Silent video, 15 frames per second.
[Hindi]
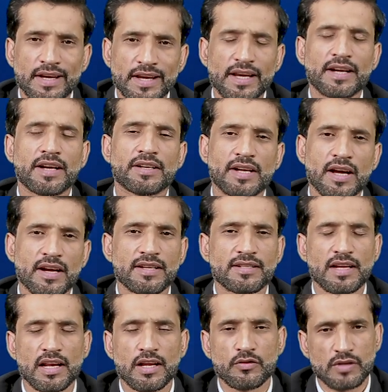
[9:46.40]
एक अट्ठारह
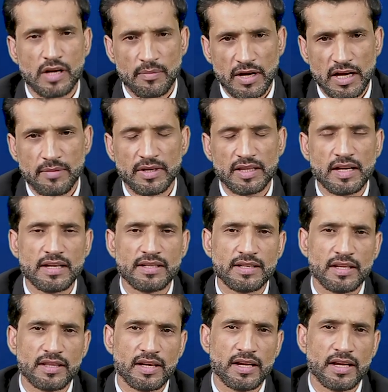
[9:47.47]
साल उसका भाई बताया
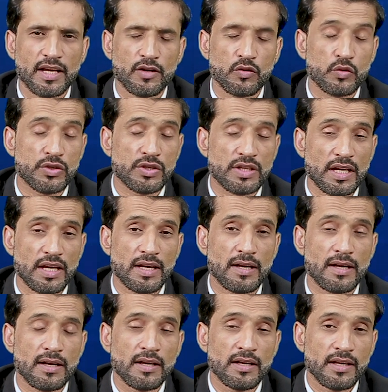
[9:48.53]
जाता है उसके
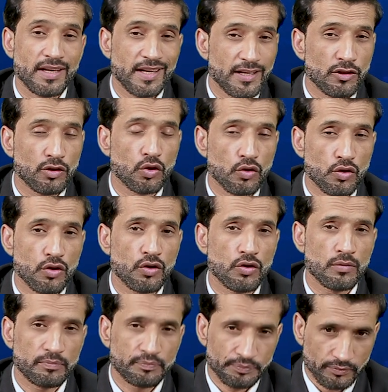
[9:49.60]
इन दोनों
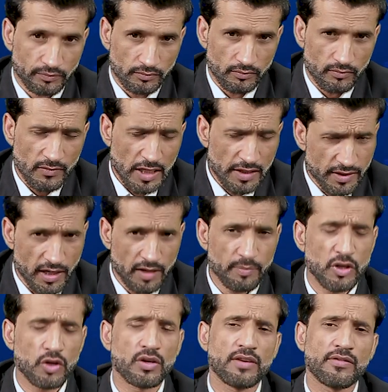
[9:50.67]

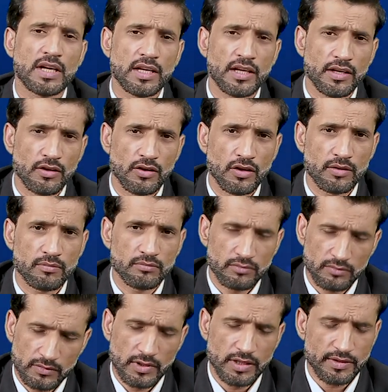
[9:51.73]
जख्मी होने वाले और
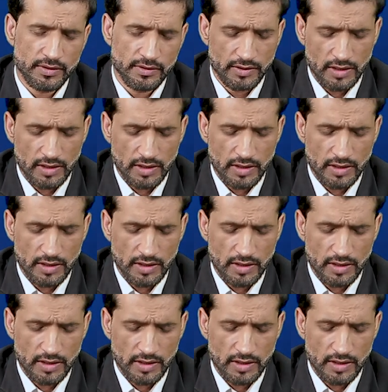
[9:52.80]
इस